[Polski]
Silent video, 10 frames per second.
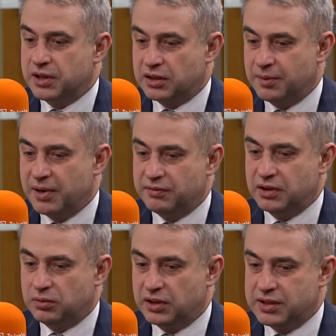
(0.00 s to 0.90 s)
Tak naprawdę
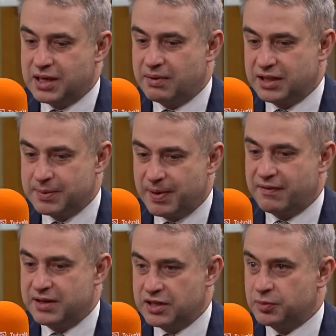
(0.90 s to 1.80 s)
tutaj cała ta
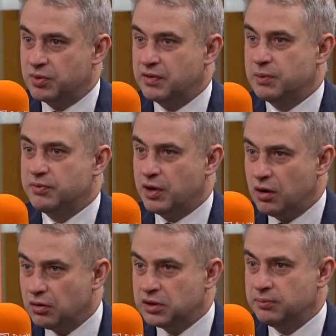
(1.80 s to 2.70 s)
sprawa jest taśmowa. Ja mówię
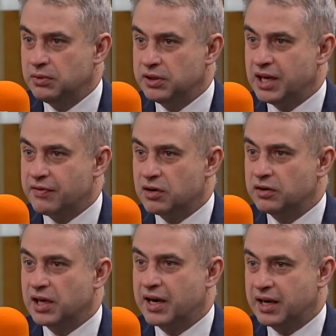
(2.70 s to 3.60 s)
o tym, jak
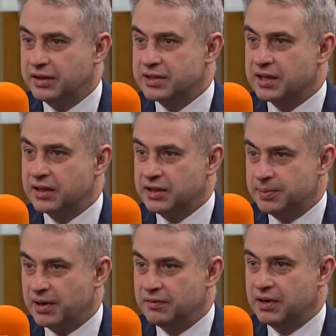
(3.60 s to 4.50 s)
wygląda charakterystyka tej
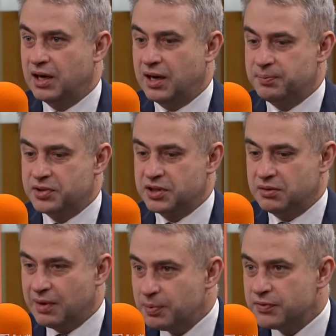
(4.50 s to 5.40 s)
sprawy. A przy
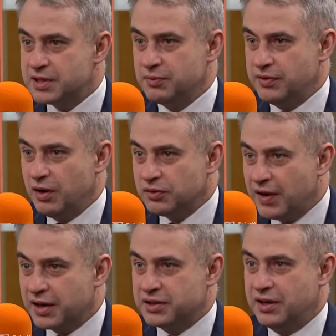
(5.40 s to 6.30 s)
łapówce mówię
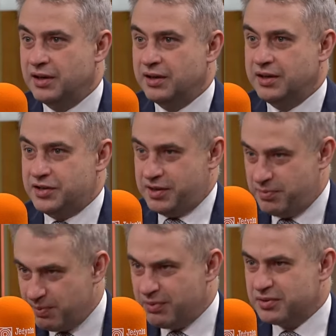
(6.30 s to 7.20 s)
otwarcie. Jeżeli
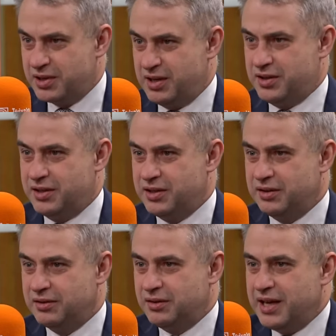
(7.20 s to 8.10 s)
by było coś na rzeczy,
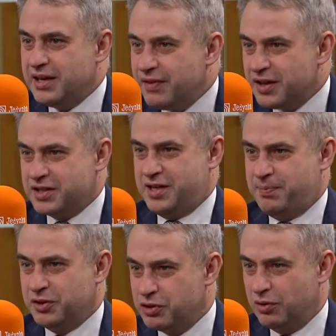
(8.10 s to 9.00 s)
to ja nie wierzę, że
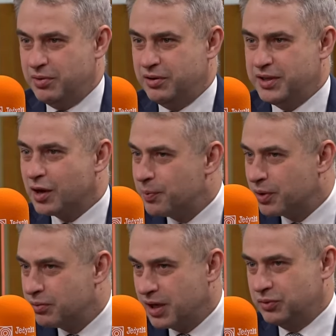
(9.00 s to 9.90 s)
pan Ziobro i jego
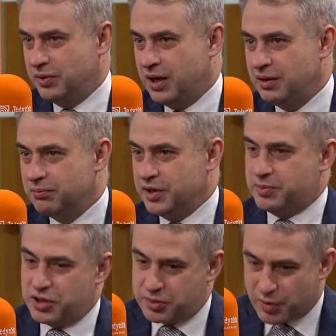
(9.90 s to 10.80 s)
prokuratura, bo jest
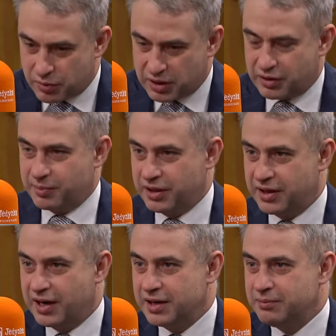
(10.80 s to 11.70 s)
przecież prokuratorem
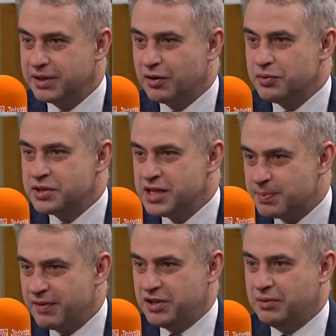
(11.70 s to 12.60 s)
generalnym, by tego już nie
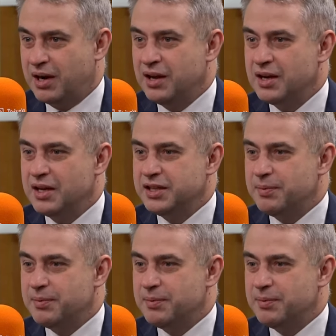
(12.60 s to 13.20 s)
sprawdziła. Ale zaraz, zaraz.